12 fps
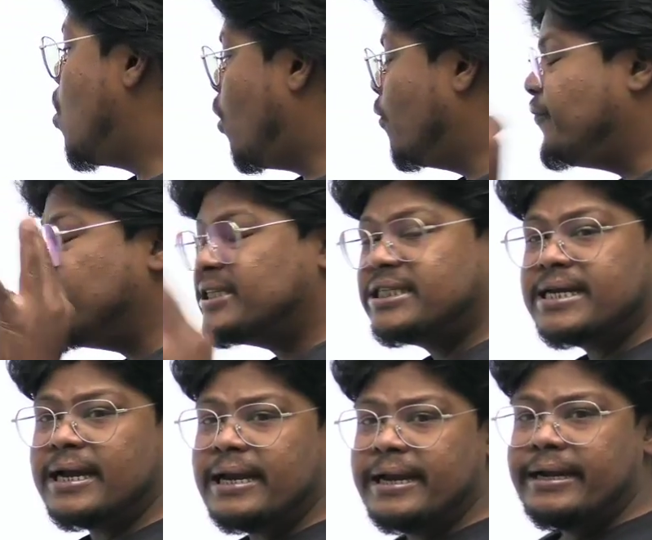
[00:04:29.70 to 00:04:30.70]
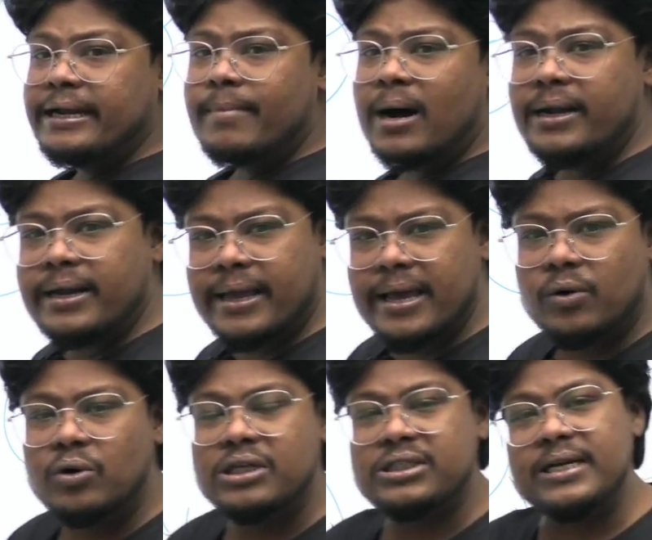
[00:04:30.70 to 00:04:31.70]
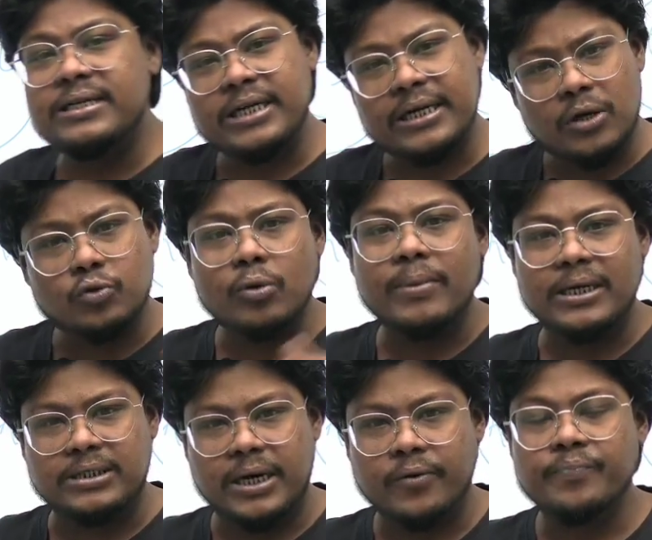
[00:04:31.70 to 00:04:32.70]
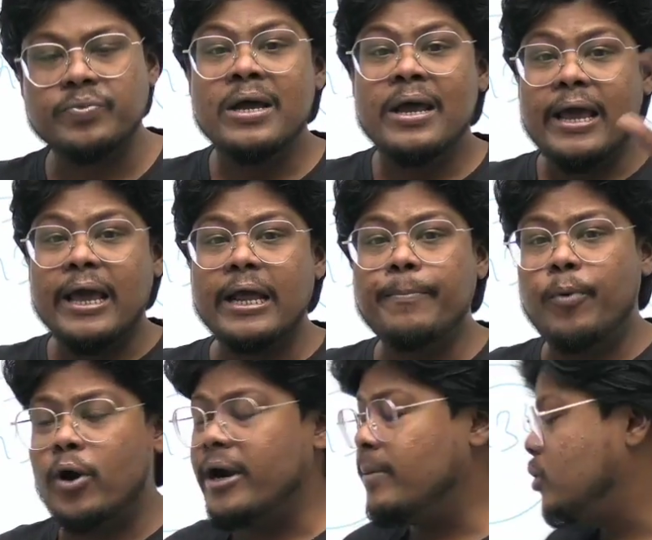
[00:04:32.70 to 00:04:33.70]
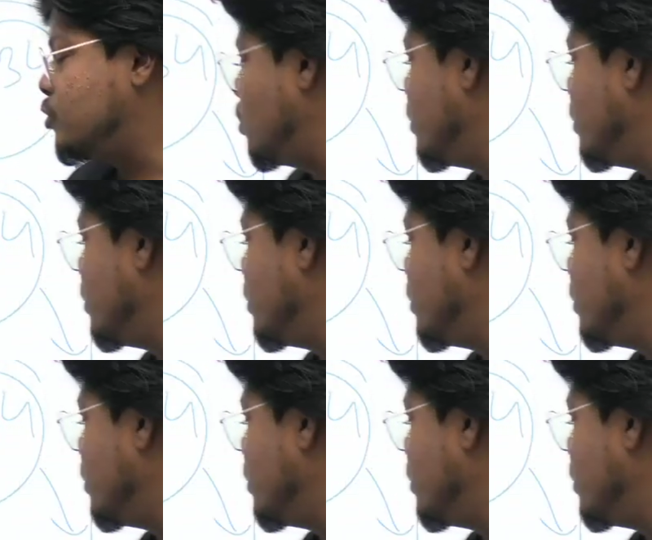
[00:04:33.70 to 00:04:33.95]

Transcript: অফিসিয়ালি ডিমান্ড কে করেছিলেন সেটাও তোমরা জানো এর পরের বছর